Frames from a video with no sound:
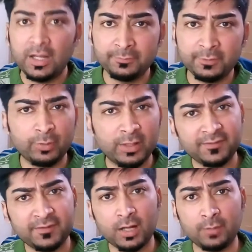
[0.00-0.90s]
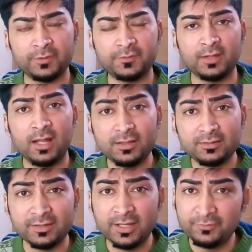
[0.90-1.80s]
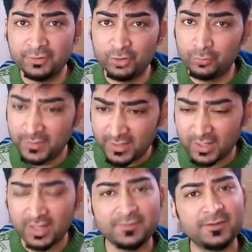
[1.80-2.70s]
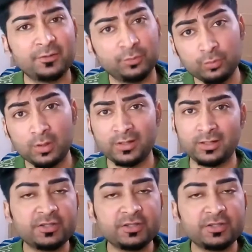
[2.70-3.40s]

आज मैं दोबारा से आपके साथ नई वीडियो में हाजिर हूं और